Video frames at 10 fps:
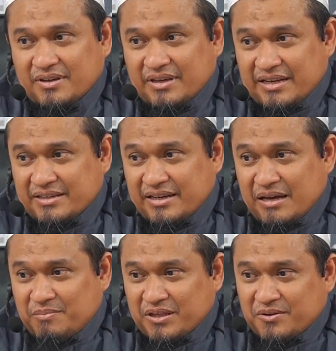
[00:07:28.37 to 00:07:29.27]
Jelas ya
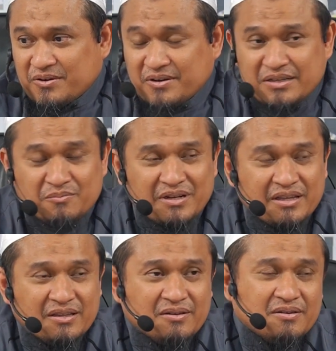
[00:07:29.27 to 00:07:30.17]
dapat orang-orang
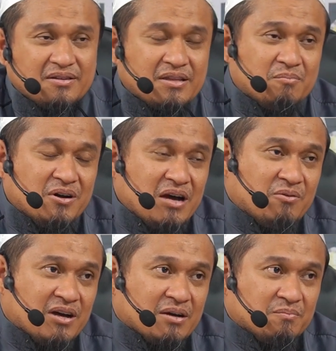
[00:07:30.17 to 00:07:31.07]
seperti itu
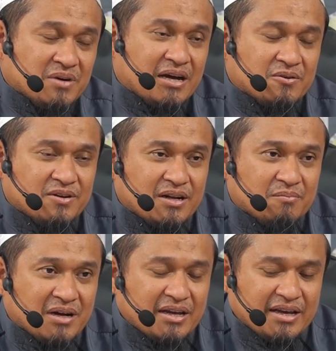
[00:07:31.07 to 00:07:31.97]
terbegawa pengaruh.
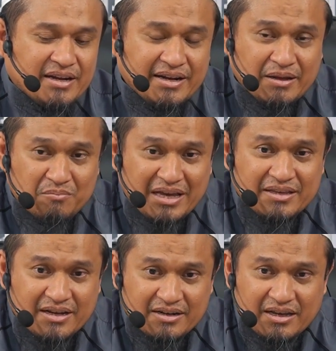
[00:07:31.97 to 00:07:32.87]
Makanya anak-anak yang
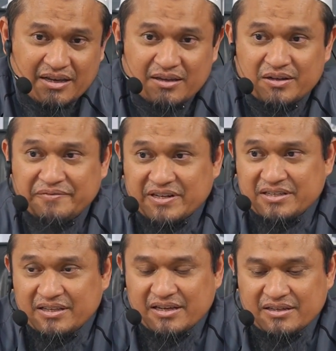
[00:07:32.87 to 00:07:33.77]
belajar di
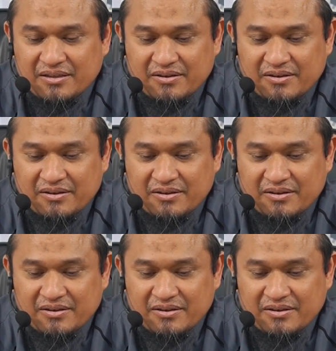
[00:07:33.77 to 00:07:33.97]
universitas itu.